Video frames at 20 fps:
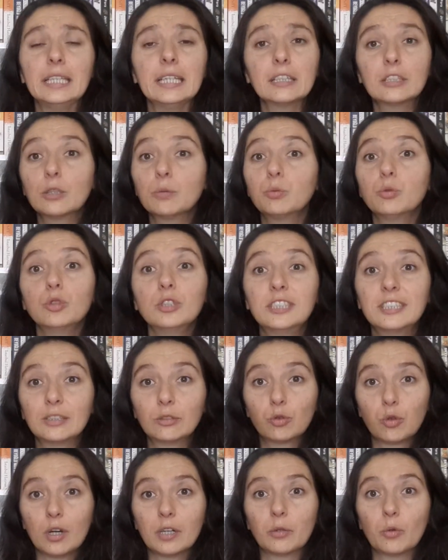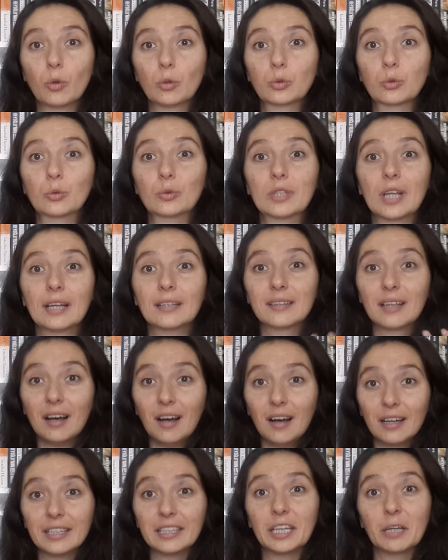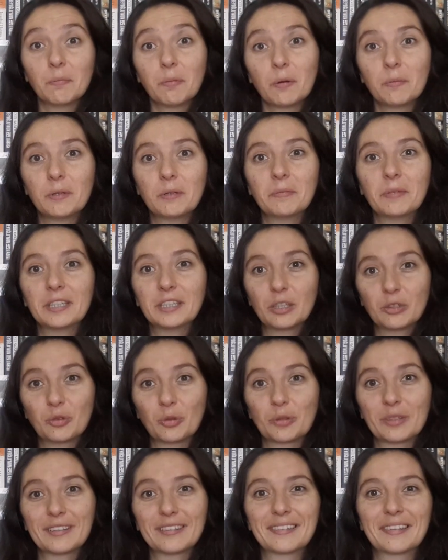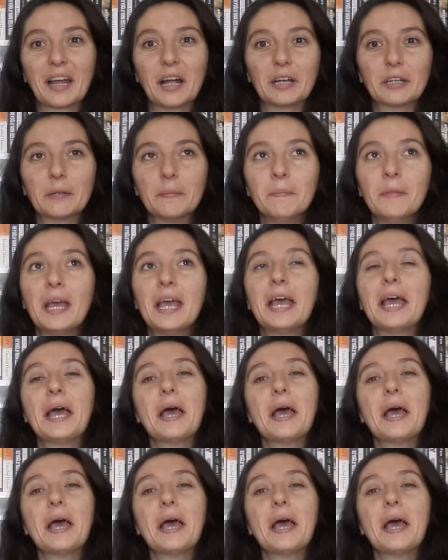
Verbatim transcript: Ya da bu işi şu an olduğundan daha iyi yapabilmeyi de çok isterdim.